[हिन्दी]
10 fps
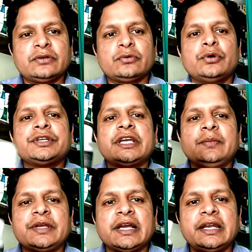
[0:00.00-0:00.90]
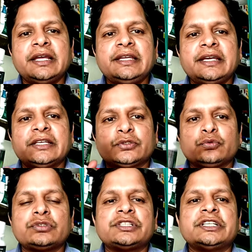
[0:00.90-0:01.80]
कोई केमिकल नहीं है
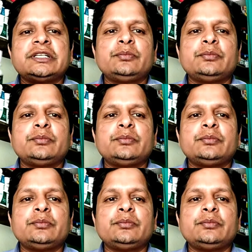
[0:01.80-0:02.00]
शुद्ध जड़ी